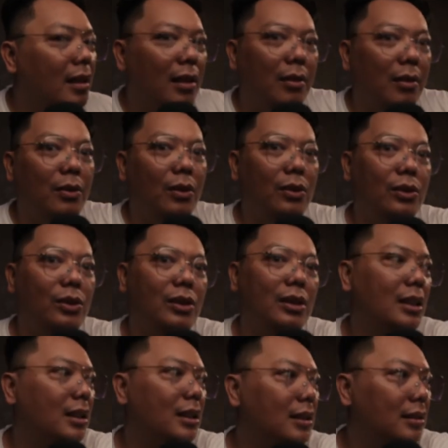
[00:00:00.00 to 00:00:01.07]
fokusnya
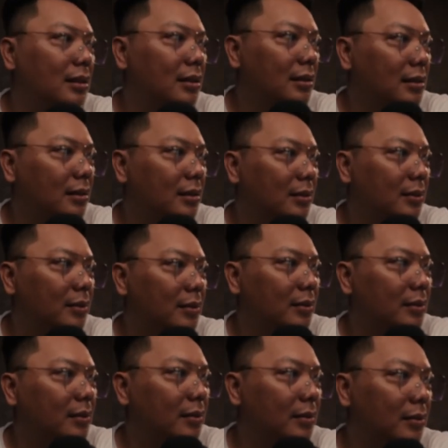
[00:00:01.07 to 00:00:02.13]

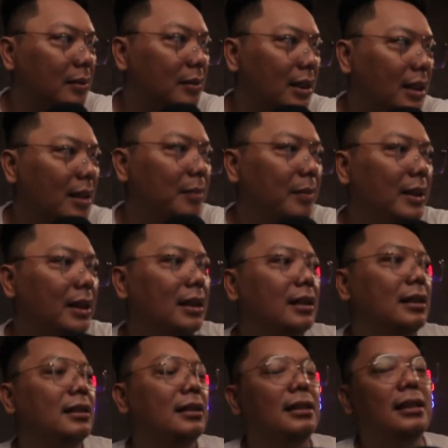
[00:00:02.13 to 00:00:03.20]
bisa dapat
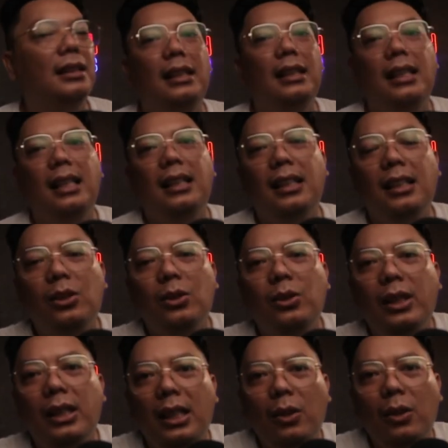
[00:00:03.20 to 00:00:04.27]
dan tentu ini
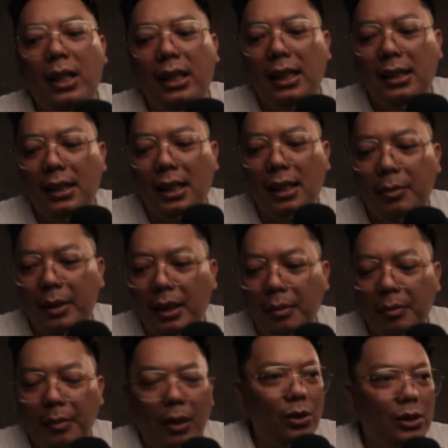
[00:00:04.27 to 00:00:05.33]
kualitasnya lebih
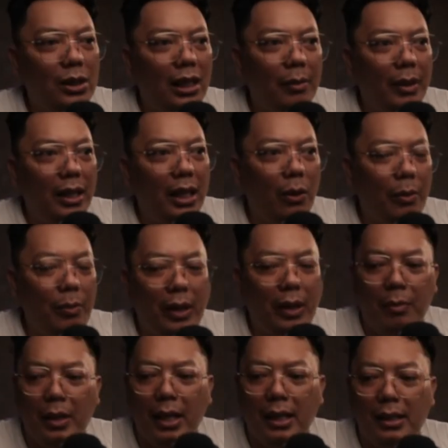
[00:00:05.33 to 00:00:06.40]
bagus daripada webcam
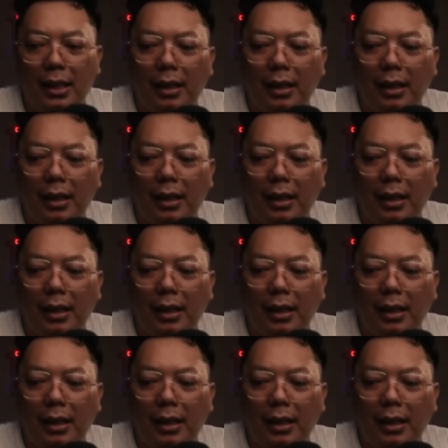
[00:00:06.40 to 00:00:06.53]
biasa